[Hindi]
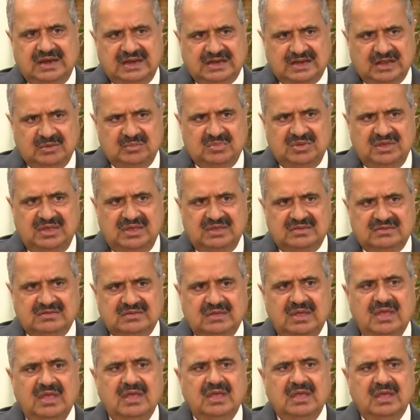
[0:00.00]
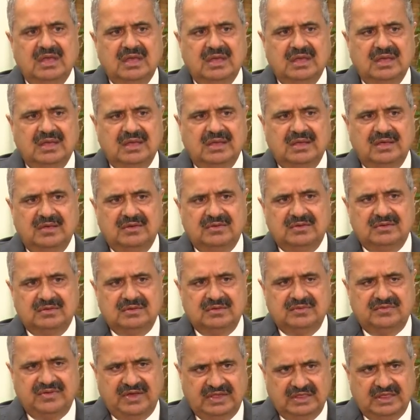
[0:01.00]
डेटाबेस
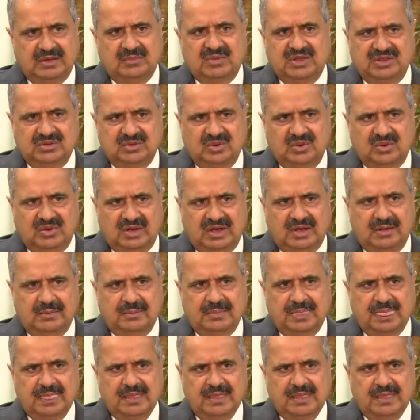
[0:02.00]
फ़ायदेमंद होगा